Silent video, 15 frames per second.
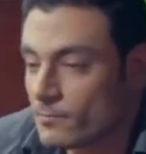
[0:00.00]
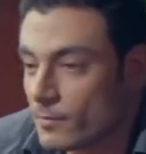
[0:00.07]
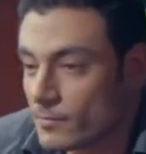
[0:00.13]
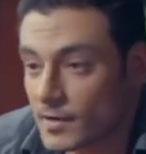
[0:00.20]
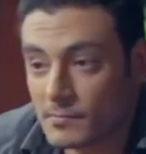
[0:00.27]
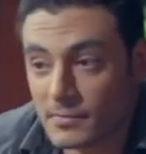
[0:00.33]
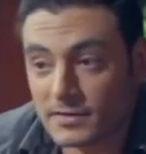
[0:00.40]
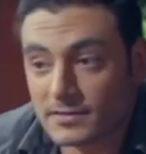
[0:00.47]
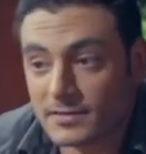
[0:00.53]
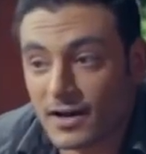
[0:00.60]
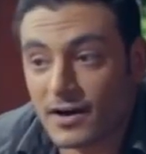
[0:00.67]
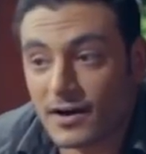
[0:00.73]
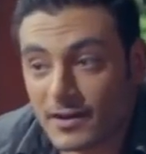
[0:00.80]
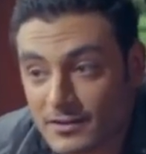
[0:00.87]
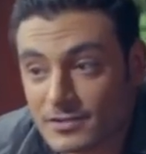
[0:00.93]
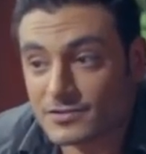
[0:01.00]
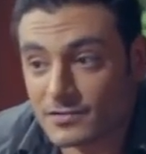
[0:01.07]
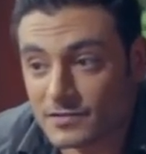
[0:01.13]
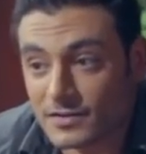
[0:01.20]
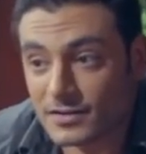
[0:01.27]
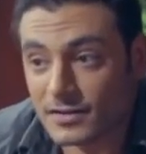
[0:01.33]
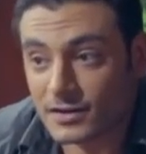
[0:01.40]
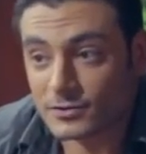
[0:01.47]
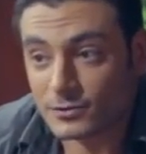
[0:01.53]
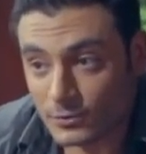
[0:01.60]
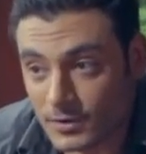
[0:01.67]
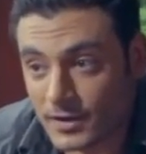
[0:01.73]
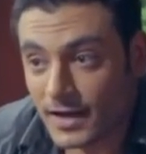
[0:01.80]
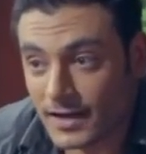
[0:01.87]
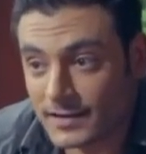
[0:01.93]
ممكن ما تتاخرش في انك
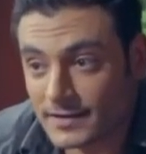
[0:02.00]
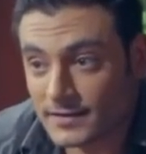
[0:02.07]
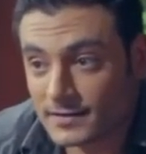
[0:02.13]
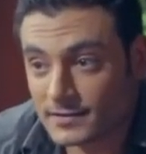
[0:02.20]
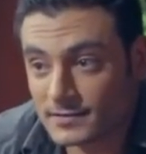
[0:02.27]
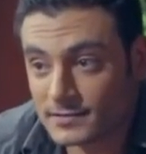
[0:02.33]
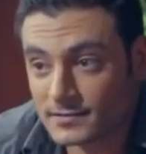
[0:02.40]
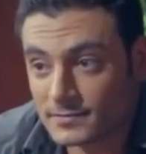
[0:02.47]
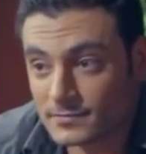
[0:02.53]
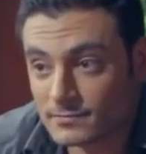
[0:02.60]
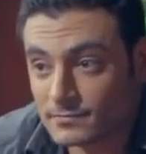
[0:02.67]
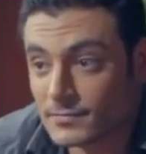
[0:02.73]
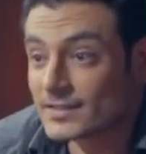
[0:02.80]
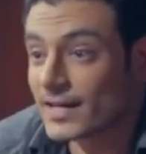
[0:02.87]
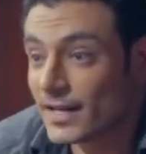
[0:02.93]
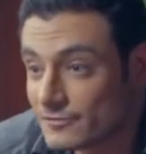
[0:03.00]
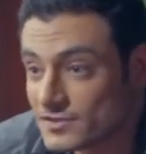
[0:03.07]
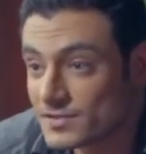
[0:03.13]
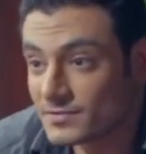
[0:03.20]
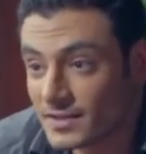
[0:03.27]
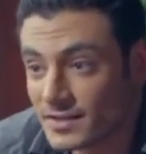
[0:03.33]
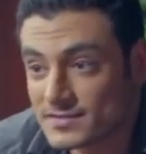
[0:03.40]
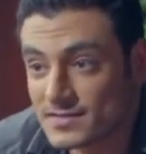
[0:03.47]
تقول لها ده ما تخافش من